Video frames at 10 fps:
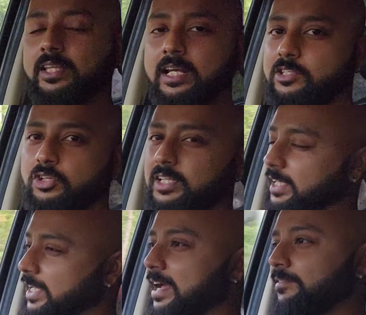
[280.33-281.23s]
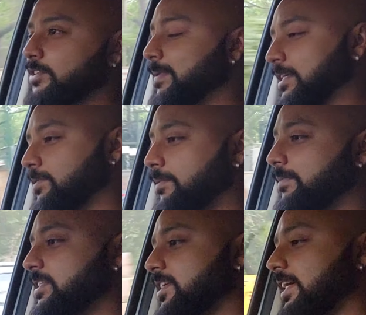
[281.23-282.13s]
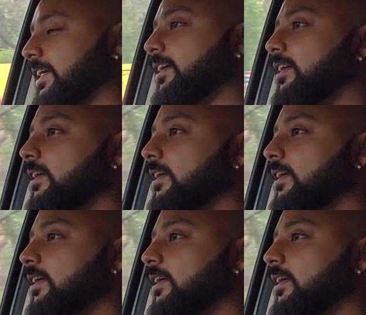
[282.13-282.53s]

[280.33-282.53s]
13-14 तक की एवरेज मैक्सिमम मिल जाएगी